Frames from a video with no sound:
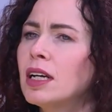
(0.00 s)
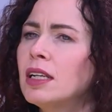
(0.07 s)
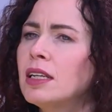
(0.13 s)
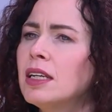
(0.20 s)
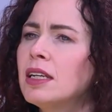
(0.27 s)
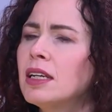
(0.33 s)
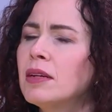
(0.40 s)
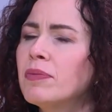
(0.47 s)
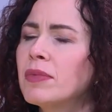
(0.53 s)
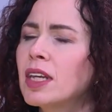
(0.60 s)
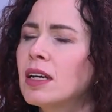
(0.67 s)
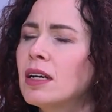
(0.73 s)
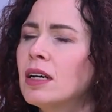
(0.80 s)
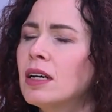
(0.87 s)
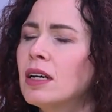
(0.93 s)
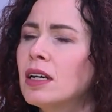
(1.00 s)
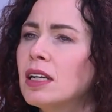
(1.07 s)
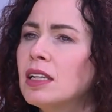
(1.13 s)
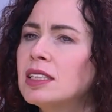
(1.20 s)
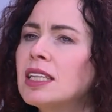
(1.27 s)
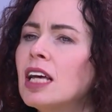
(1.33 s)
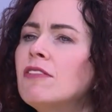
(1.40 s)
آه، هي آه،
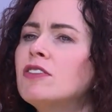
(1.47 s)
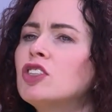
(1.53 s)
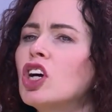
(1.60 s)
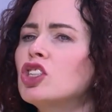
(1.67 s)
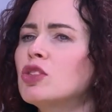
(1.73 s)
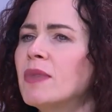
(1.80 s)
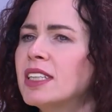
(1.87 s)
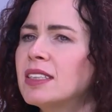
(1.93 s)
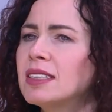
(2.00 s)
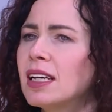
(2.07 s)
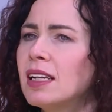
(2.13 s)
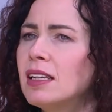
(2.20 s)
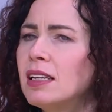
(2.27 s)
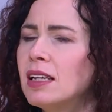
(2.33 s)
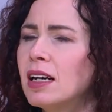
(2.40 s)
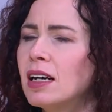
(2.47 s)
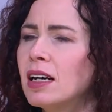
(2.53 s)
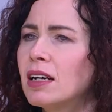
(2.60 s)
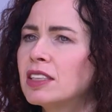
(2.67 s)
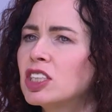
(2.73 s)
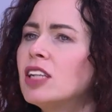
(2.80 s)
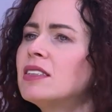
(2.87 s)
السيلف جادجمنت
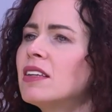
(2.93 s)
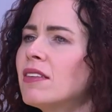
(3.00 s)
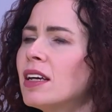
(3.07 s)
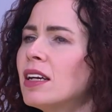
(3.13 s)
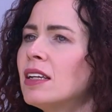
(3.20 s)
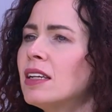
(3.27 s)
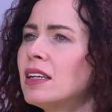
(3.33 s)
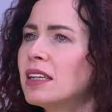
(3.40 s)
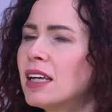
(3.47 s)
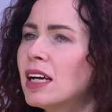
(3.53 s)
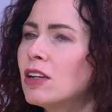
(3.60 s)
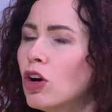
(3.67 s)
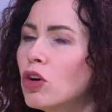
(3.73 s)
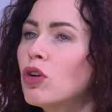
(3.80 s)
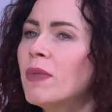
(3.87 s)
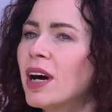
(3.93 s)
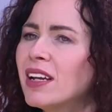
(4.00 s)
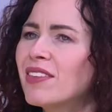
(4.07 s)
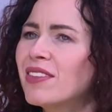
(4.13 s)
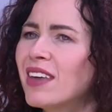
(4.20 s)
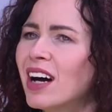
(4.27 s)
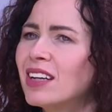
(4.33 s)
الحكم على الذات الحكم
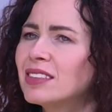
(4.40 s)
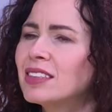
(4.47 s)
على الذات